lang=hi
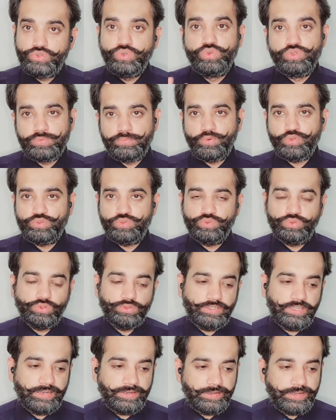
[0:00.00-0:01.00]
जूस मौजूद
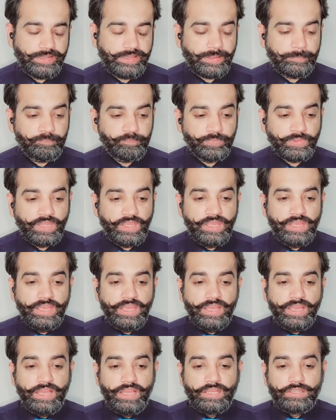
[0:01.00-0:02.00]
होता है ठीक है
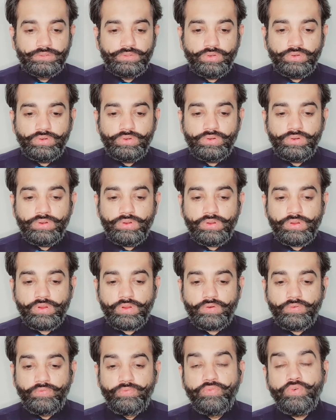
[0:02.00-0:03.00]
तो
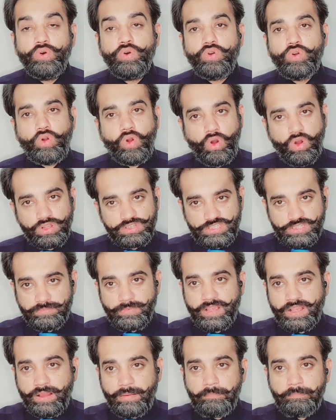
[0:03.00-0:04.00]
वो कॉस्ट
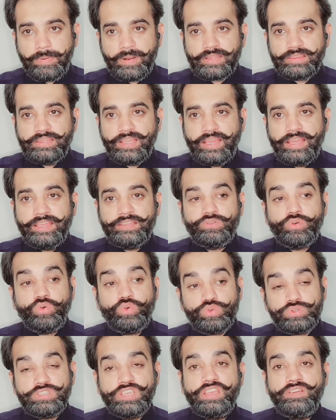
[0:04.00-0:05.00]
में कम पड़ता है तो
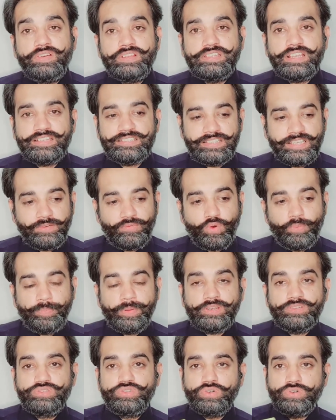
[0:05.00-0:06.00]
उसकी वजह से वो
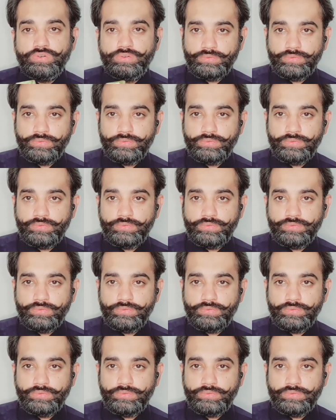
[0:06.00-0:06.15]
फिर जो